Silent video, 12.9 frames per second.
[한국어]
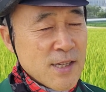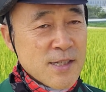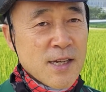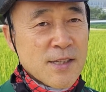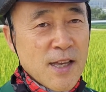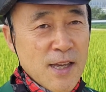
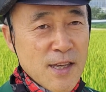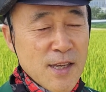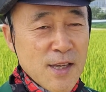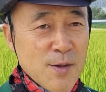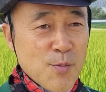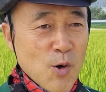
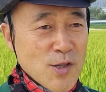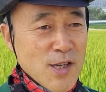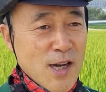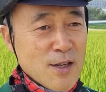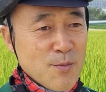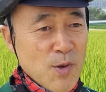자세히
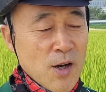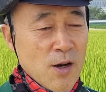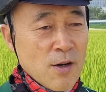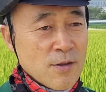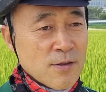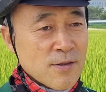보지
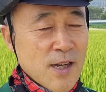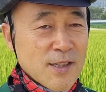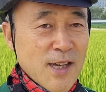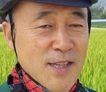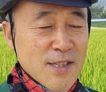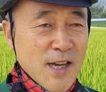않으면
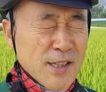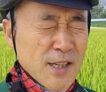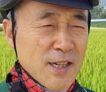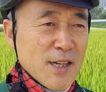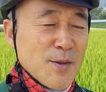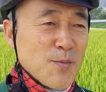상당히
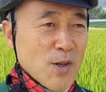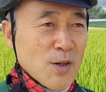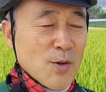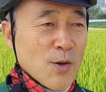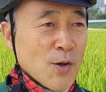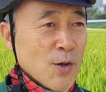찾기가
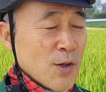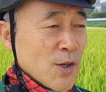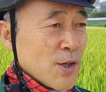힘들고요